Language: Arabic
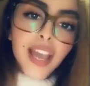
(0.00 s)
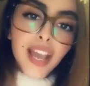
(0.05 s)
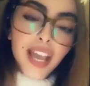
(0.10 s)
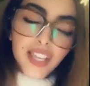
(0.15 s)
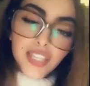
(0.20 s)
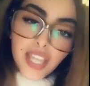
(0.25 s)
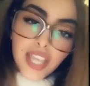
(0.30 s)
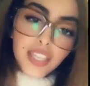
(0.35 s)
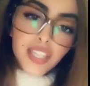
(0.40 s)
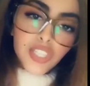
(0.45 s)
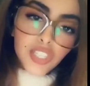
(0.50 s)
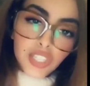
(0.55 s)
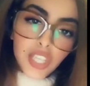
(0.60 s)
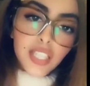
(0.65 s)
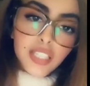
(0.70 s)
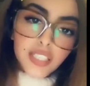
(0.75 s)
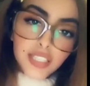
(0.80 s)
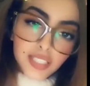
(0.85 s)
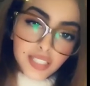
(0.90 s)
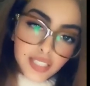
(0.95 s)
عشان
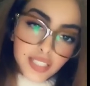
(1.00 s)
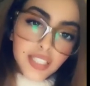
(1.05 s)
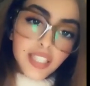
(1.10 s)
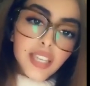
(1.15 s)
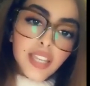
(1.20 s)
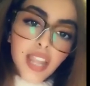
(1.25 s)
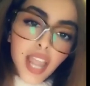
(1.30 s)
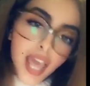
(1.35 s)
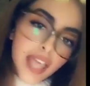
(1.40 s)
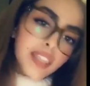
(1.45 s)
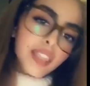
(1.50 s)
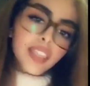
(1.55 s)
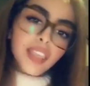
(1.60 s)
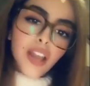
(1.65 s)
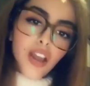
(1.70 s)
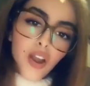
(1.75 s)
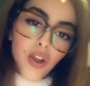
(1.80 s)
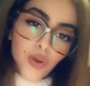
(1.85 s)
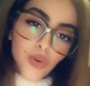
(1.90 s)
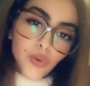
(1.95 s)
الشخص يصير
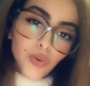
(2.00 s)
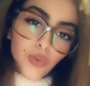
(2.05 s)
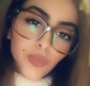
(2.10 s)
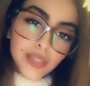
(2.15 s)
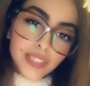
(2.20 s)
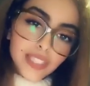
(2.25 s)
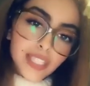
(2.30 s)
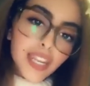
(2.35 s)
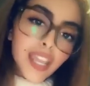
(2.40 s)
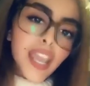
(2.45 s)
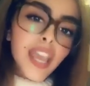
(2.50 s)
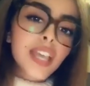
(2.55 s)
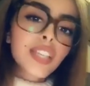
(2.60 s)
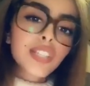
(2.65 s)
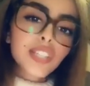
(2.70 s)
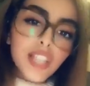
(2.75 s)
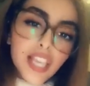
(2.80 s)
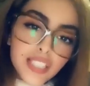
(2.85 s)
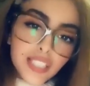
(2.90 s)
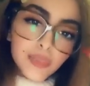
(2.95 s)
اذكى ومدري
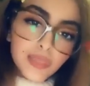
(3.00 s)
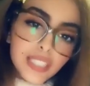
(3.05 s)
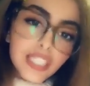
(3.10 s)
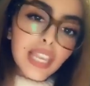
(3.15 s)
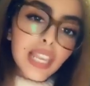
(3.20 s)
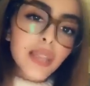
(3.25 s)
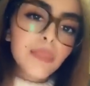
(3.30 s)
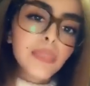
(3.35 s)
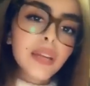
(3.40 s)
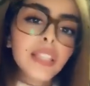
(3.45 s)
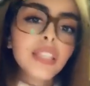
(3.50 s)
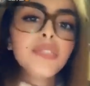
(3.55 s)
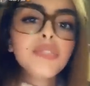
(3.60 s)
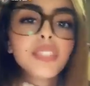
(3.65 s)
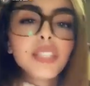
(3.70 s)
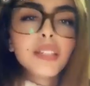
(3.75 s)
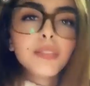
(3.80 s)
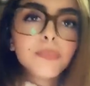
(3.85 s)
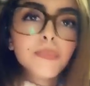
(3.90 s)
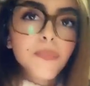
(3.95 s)
ايش لازم يتكلم مع
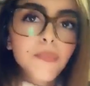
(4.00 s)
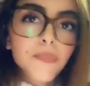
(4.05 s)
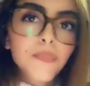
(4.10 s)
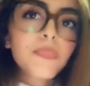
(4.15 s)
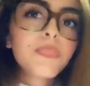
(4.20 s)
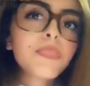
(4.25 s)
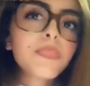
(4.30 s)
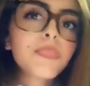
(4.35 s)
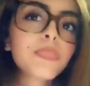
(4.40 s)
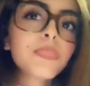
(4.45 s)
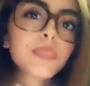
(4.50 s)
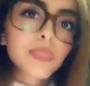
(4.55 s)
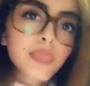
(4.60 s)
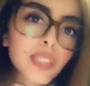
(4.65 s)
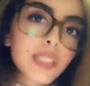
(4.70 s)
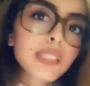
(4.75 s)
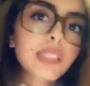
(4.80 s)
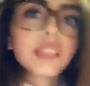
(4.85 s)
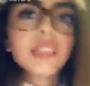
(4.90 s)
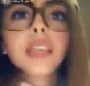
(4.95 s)
نفسه
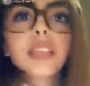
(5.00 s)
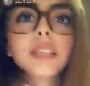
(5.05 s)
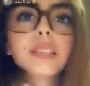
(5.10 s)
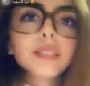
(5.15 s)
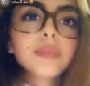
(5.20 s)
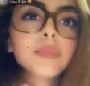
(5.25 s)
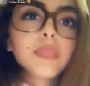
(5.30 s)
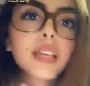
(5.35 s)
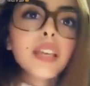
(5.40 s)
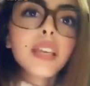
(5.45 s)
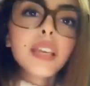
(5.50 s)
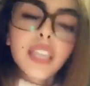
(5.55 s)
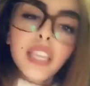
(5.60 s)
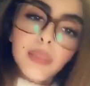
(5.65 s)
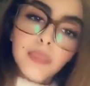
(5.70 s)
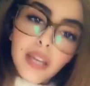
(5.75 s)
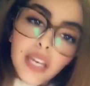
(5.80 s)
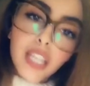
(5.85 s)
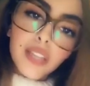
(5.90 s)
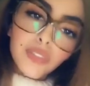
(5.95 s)
صدق
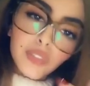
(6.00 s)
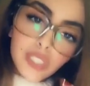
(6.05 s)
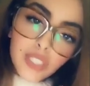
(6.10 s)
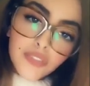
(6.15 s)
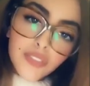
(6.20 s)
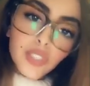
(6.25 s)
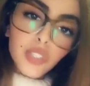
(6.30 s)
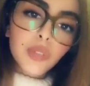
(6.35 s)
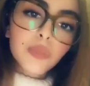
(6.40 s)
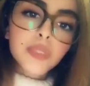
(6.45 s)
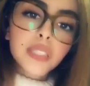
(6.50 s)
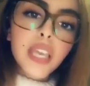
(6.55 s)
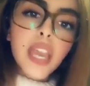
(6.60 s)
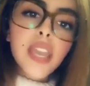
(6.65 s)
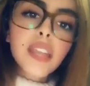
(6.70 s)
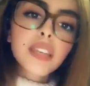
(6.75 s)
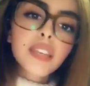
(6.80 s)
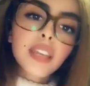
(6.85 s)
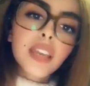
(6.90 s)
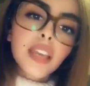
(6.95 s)
كل ما عرضتوا نفسكم
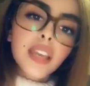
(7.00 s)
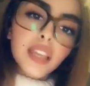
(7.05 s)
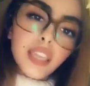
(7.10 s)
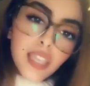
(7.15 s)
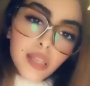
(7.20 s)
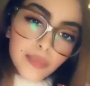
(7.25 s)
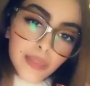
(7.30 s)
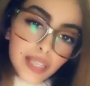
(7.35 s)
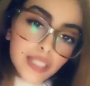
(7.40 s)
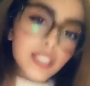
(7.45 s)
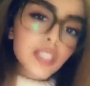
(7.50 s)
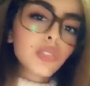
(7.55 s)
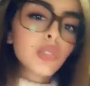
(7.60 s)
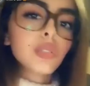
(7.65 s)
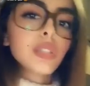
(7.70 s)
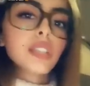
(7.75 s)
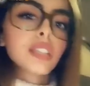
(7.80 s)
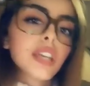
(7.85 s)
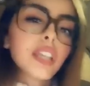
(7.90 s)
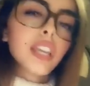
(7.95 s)
زين كل ما
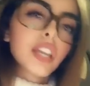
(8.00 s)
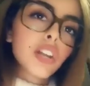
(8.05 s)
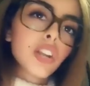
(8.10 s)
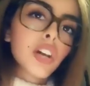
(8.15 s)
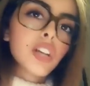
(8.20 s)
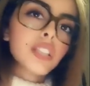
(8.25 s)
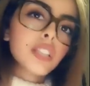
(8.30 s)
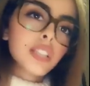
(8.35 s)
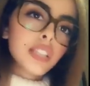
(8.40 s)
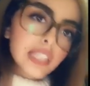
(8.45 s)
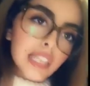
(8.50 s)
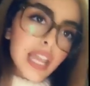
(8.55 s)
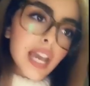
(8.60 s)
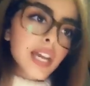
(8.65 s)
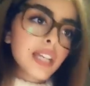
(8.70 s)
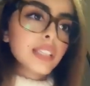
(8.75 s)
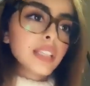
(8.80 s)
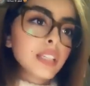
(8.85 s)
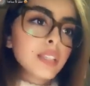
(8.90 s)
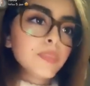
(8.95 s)
قدرتوا تتغيرون
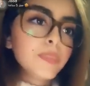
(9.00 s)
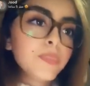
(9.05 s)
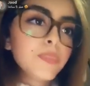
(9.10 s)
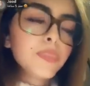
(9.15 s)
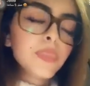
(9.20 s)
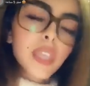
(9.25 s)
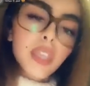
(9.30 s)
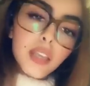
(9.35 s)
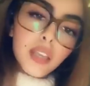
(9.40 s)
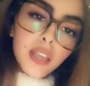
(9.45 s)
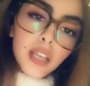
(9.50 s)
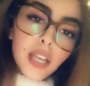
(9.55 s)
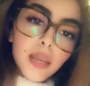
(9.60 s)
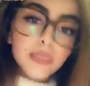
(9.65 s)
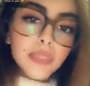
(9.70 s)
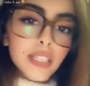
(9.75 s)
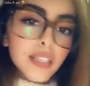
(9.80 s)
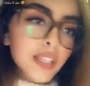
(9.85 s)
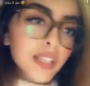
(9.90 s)
للأحسن الحمد